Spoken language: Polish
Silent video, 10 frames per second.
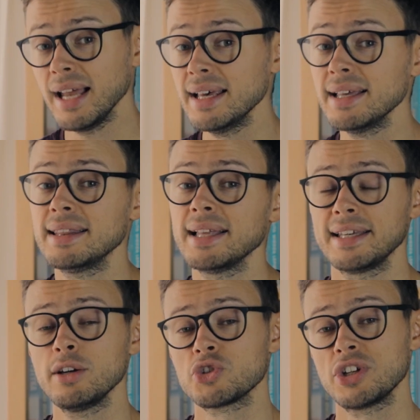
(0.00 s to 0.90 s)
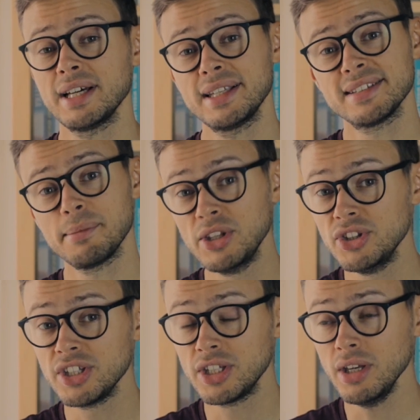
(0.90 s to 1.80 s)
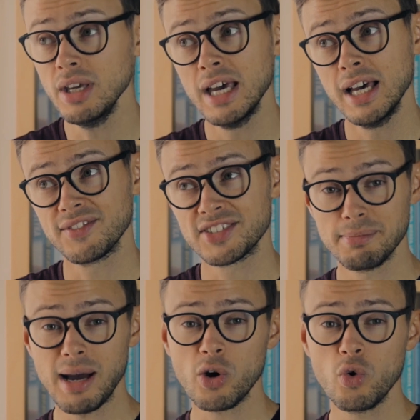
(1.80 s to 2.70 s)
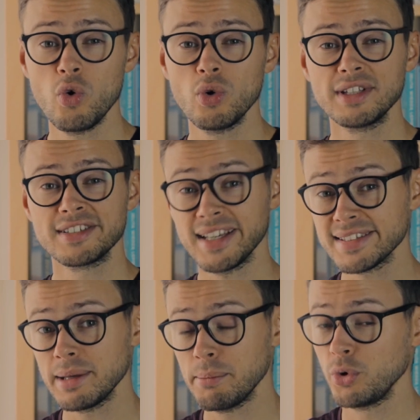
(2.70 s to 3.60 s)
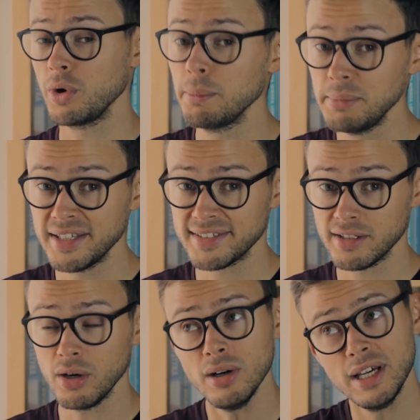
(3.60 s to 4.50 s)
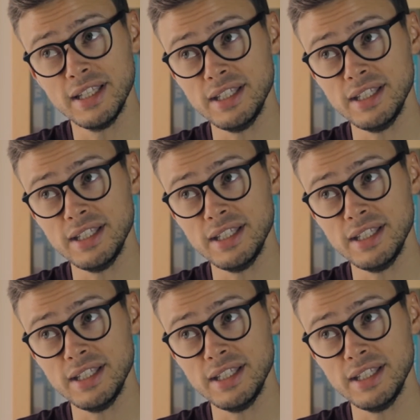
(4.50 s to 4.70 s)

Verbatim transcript: ale dlatego, że takie zamienniki w smaku zastępują mięso